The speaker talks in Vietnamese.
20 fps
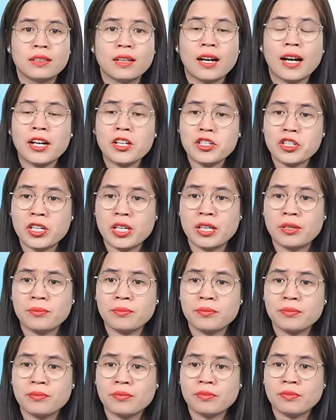Các anh chị,
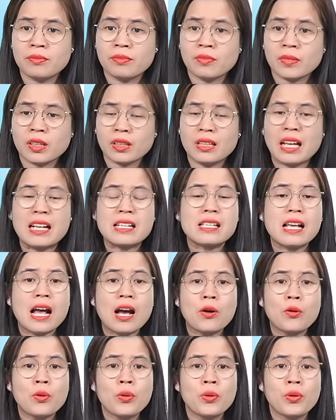tại
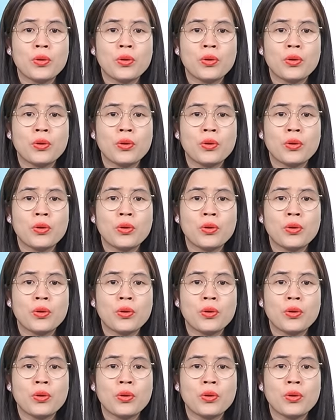sao?